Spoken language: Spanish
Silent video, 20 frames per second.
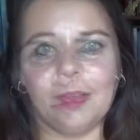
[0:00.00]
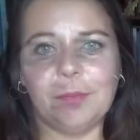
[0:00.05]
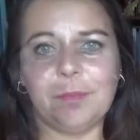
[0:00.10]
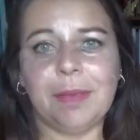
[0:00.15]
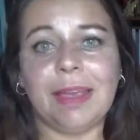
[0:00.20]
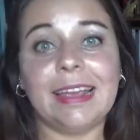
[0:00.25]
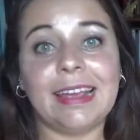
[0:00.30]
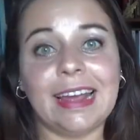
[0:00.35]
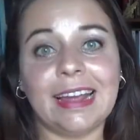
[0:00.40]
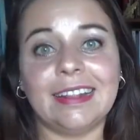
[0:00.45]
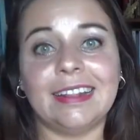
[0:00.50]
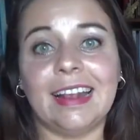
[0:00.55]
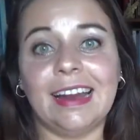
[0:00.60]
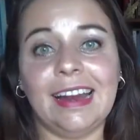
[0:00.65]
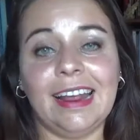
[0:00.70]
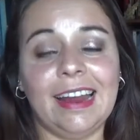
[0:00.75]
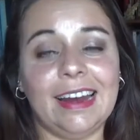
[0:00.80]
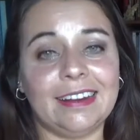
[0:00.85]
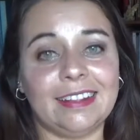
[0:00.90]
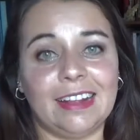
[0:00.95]
Me encanta
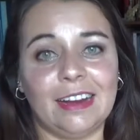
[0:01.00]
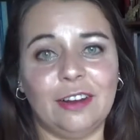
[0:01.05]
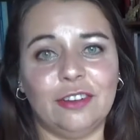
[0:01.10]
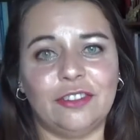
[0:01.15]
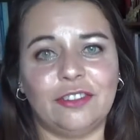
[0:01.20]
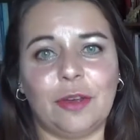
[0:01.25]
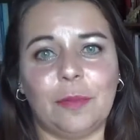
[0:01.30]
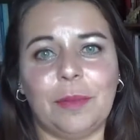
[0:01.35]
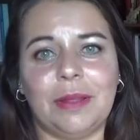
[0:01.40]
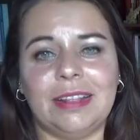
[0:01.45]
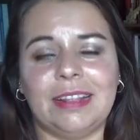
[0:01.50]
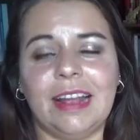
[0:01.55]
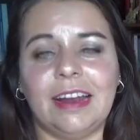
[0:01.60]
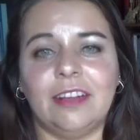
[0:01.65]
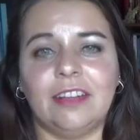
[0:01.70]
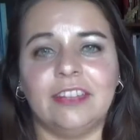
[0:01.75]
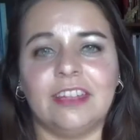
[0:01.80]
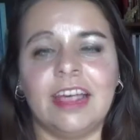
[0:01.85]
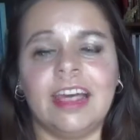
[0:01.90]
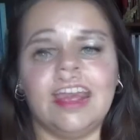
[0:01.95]
leerte en los
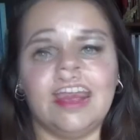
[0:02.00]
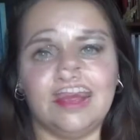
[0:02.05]
comentarios